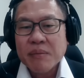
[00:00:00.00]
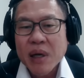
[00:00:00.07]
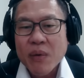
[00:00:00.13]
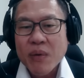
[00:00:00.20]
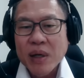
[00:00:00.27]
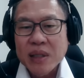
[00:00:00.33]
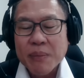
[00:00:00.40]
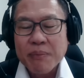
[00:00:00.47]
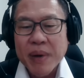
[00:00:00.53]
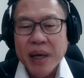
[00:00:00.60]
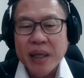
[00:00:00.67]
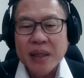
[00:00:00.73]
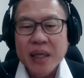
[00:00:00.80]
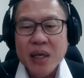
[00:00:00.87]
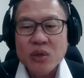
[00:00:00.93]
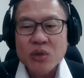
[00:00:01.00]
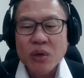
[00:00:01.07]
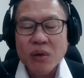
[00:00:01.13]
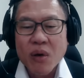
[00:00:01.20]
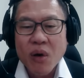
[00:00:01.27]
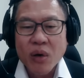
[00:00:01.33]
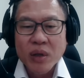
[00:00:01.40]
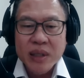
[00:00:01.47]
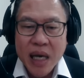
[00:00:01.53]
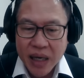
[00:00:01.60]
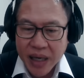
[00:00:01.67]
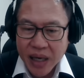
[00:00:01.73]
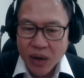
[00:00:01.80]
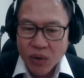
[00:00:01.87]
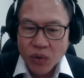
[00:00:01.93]
ไม่ว่าจะเป็นในส่วนของอย่า
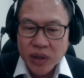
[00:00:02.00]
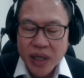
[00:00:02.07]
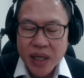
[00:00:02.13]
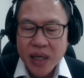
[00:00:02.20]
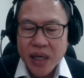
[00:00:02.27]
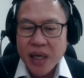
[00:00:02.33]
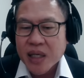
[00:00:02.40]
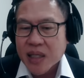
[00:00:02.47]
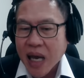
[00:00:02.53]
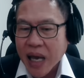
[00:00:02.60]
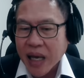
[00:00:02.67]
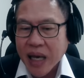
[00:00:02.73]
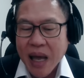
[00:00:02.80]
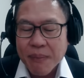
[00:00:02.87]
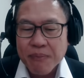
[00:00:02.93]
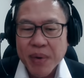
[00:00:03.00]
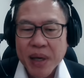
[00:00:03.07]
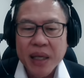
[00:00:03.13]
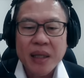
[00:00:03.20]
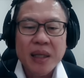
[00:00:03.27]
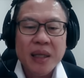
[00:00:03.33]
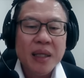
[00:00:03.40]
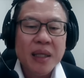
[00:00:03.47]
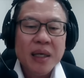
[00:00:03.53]
ง เอ โอ ที สายการบิน